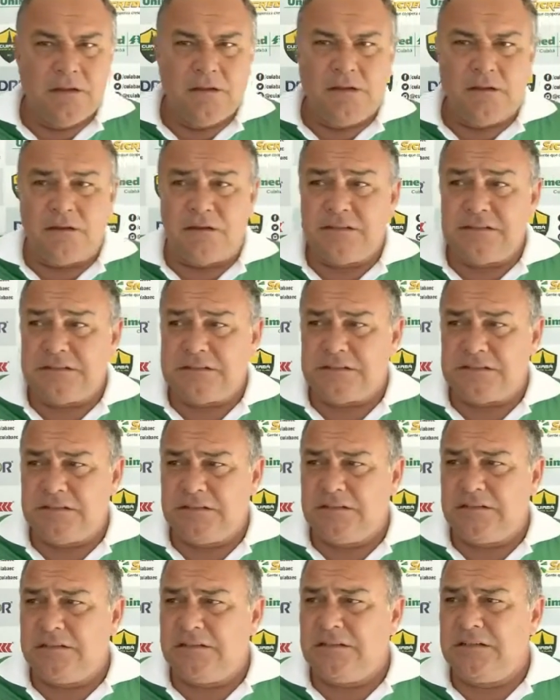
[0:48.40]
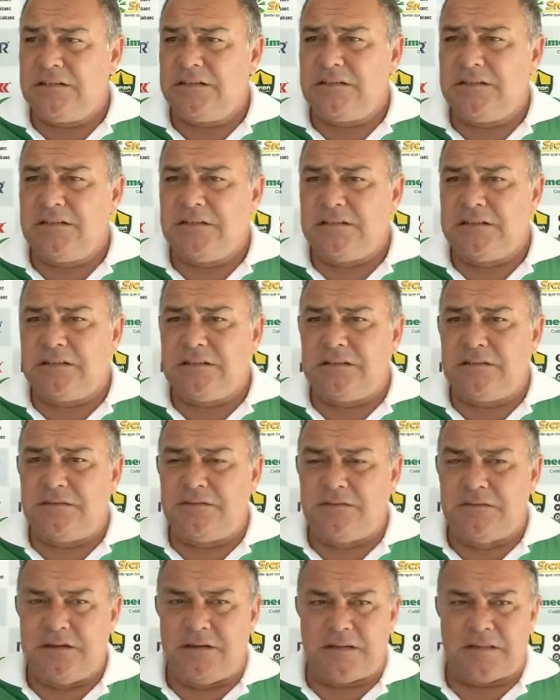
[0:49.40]
A gente
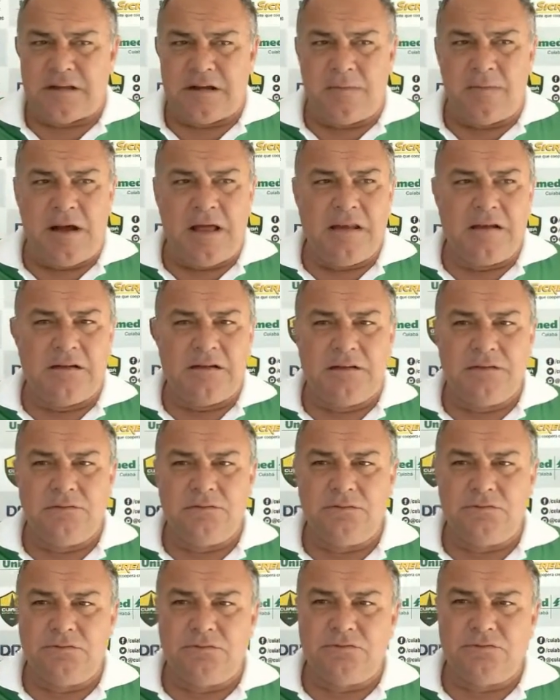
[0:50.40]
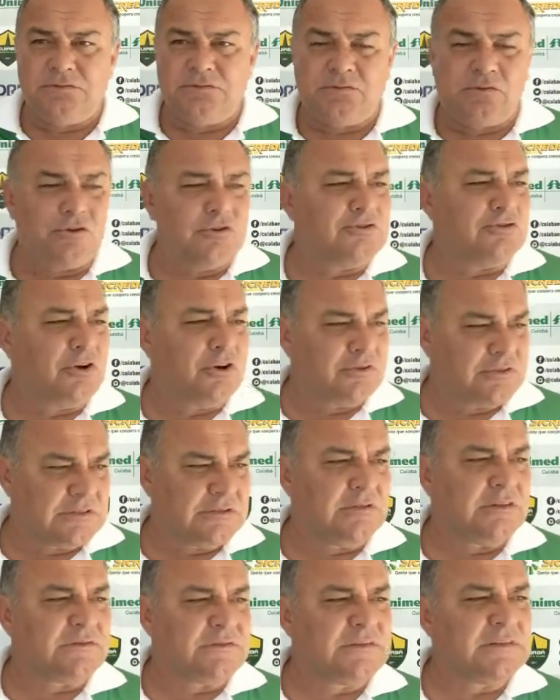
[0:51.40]
vinha trabalhando os dois jogos
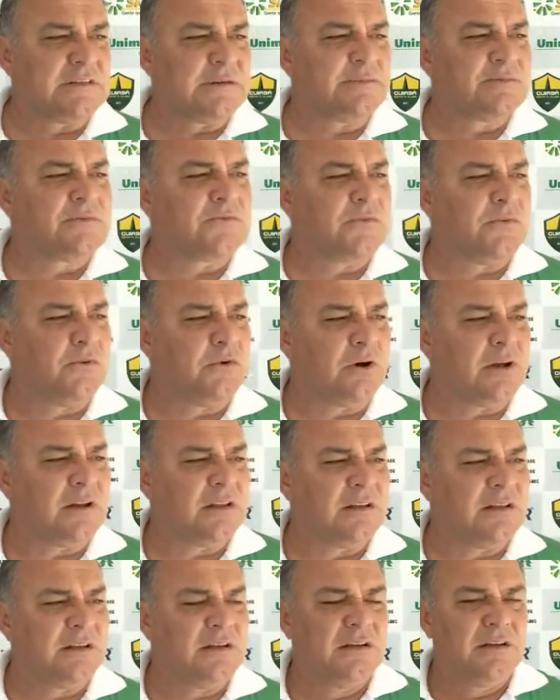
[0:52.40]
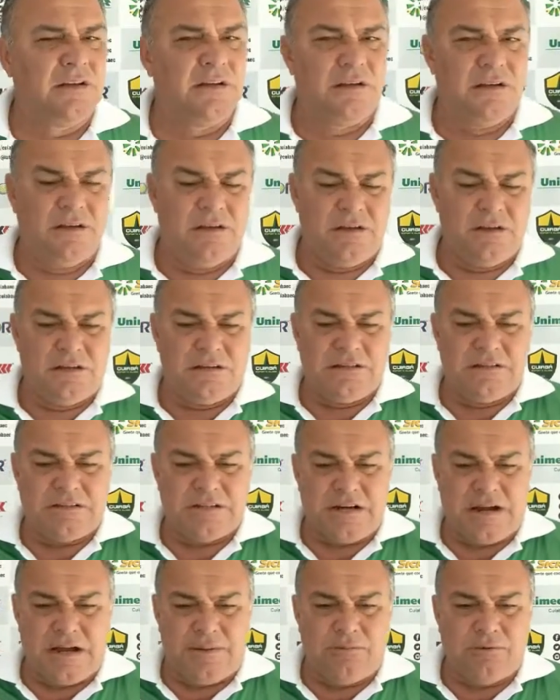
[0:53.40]
que nós fizemos fora, né? A
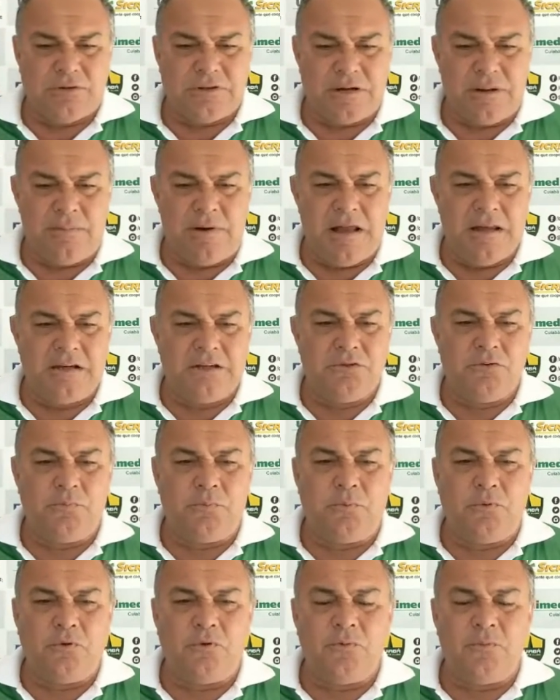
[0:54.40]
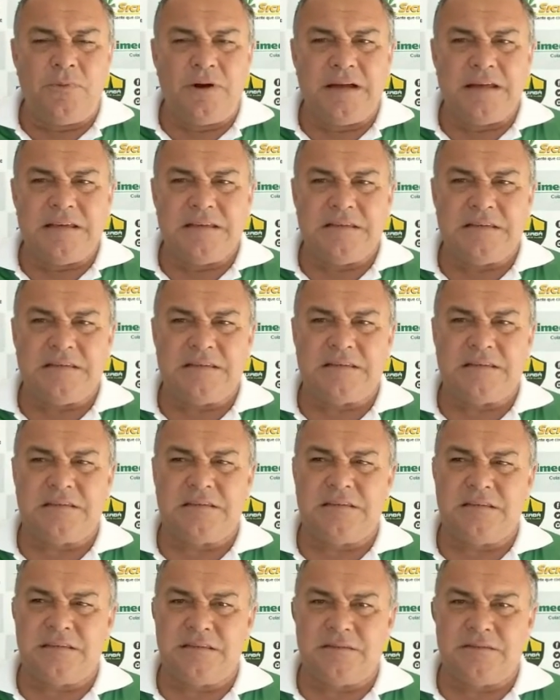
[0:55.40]
gente acabou trabalhando um pouco
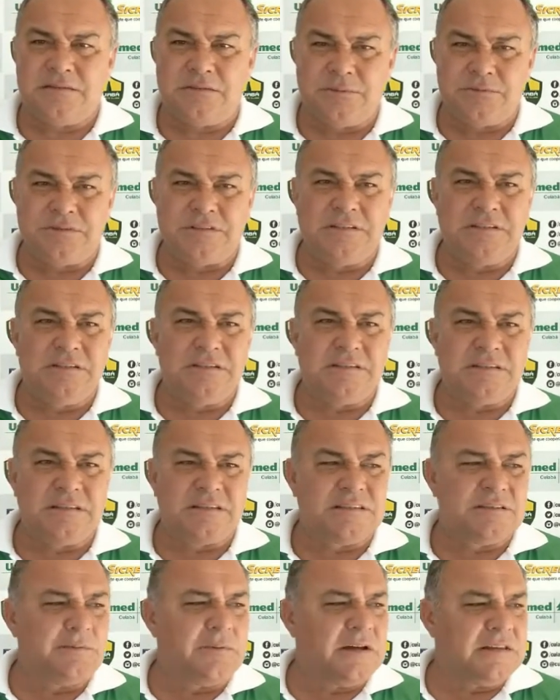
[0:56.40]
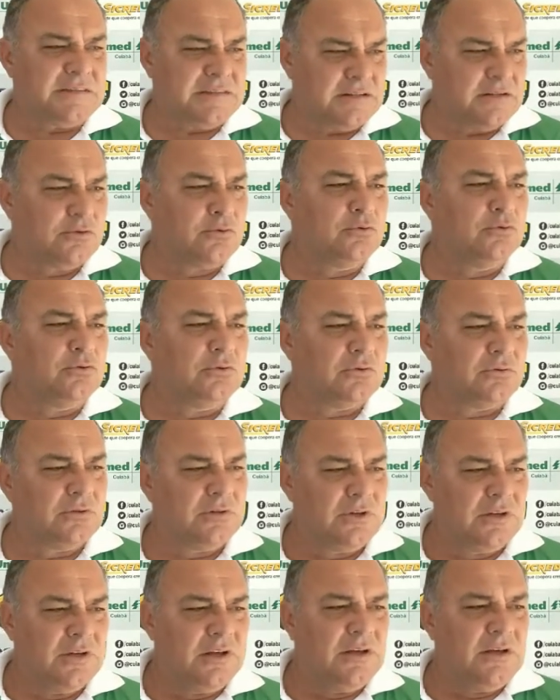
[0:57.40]
mais, vamos se dizer assim, mais seguro
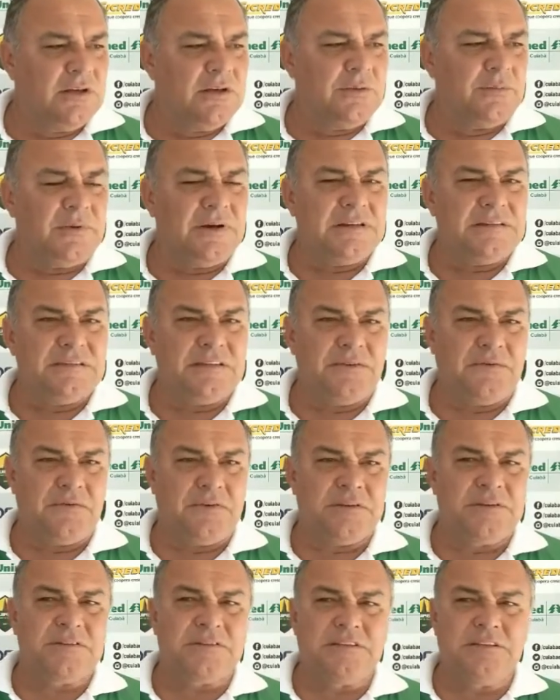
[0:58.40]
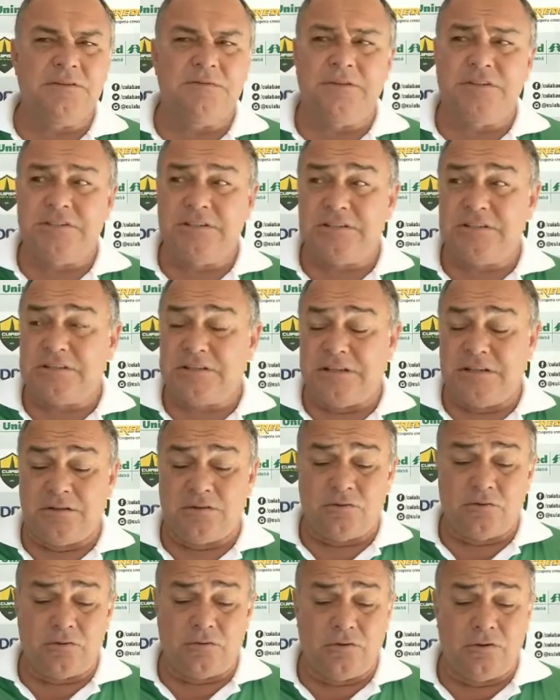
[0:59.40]
mais defensivo. A gente
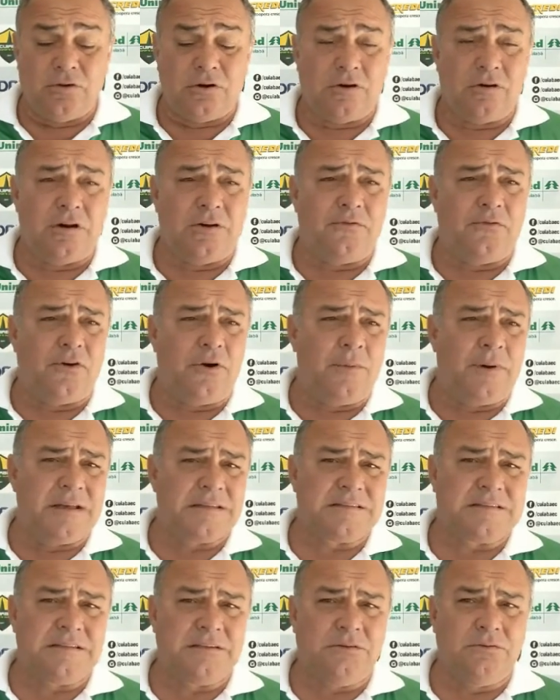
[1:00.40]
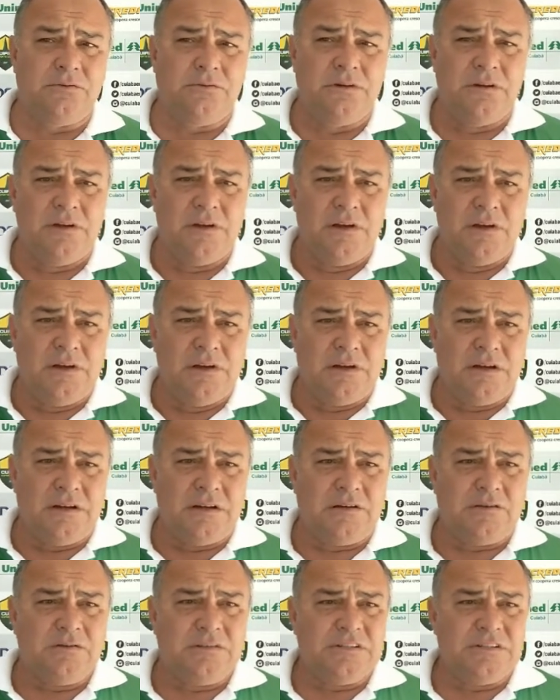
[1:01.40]
tentou colocar uma formação
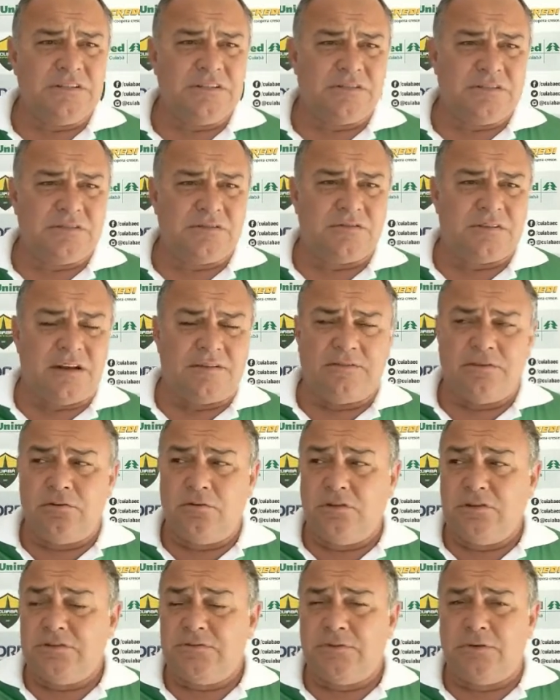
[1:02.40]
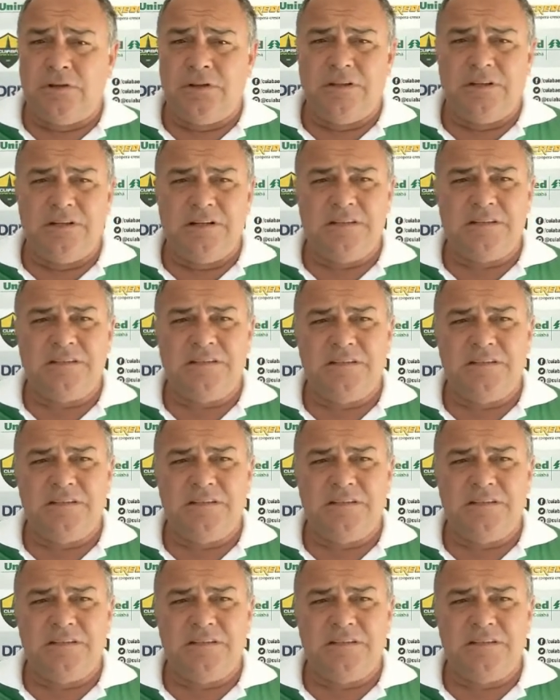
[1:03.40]
onde a gente usava dois volantes